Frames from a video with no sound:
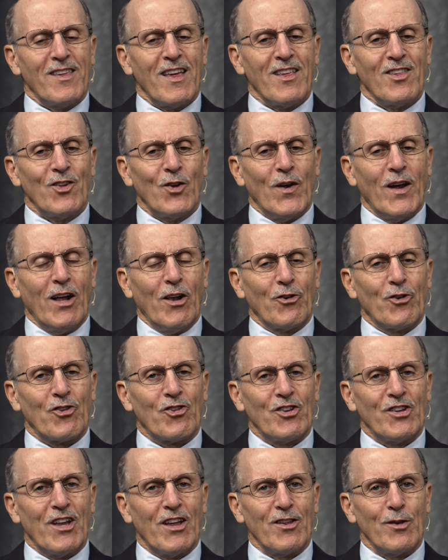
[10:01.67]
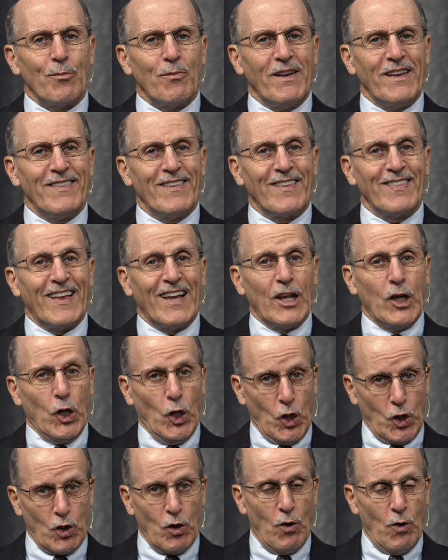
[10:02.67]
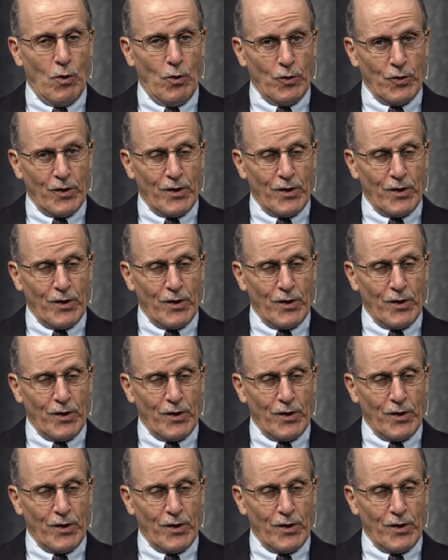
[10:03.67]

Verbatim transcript: nie oznacza ono, że osoby te wyglądają